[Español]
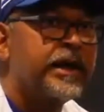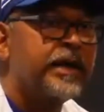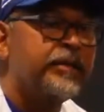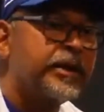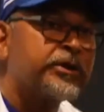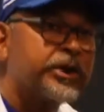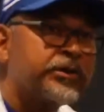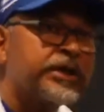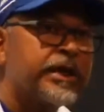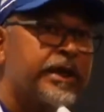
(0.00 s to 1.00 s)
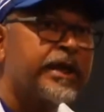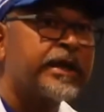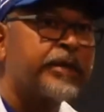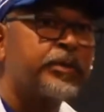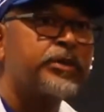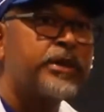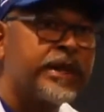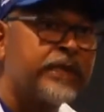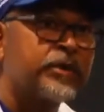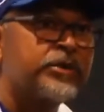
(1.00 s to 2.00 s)
el pelotero tiene que
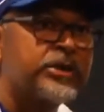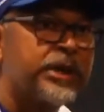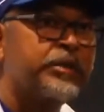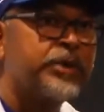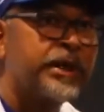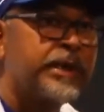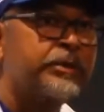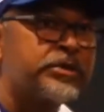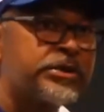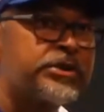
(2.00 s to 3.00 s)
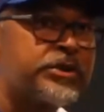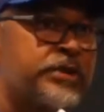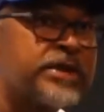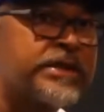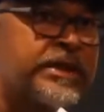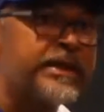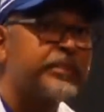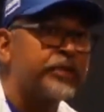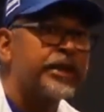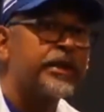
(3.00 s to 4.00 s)
responder cuando se le pone en la posición que se le está
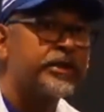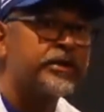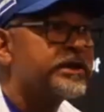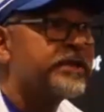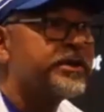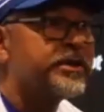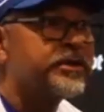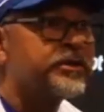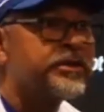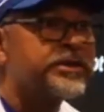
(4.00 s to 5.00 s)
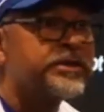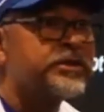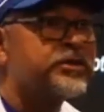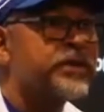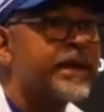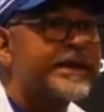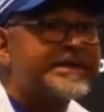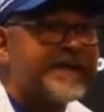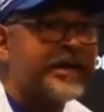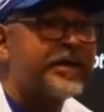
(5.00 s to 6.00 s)
poniendo. Honestamente yo estoy, yo estoy
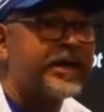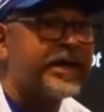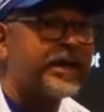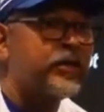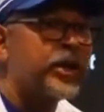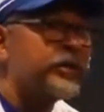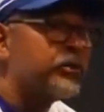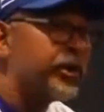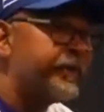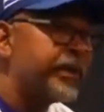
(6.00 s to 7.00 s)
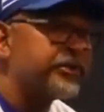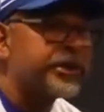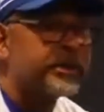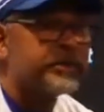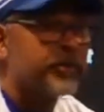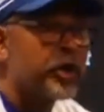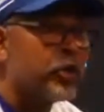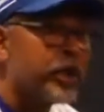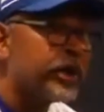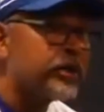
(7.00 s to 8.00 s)
cansado de que jugamos buen pelotero,
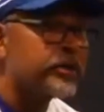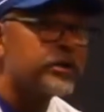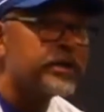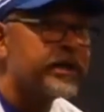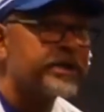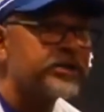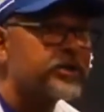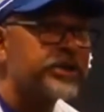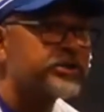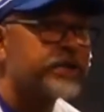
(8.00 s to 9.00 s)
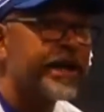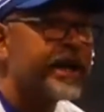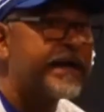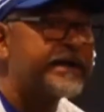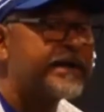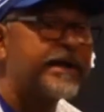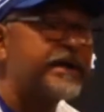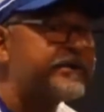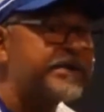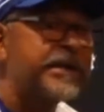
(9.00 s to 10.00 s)
buen juego. Eso, eso ya
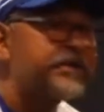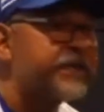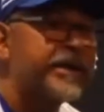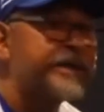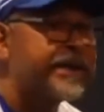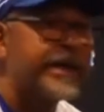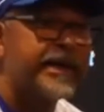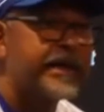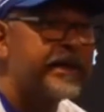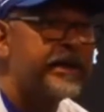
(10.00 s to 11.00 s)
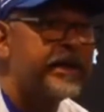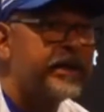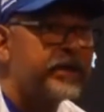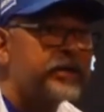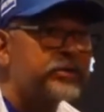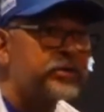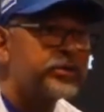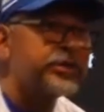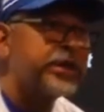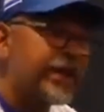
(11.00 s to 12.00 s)
tiene que salir por la ventana.
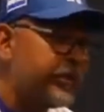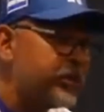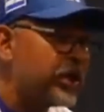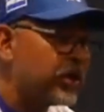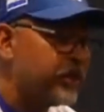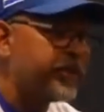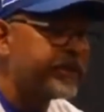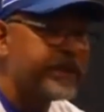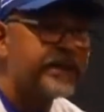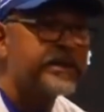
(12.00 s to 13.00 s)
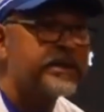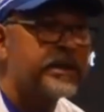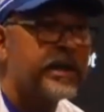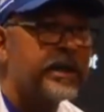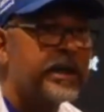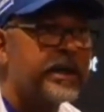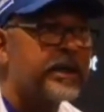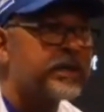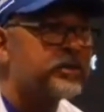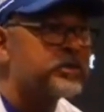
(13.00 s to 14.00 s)
Nosotros llegamos a competir
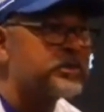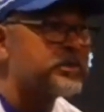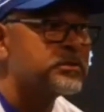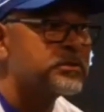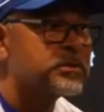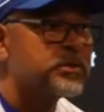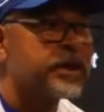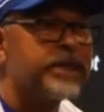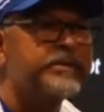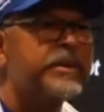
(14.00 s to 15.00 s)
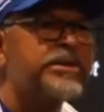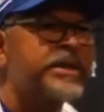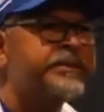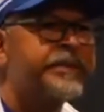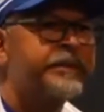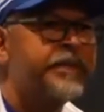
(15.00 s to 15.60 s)
ah, con, gente, vamos a decir,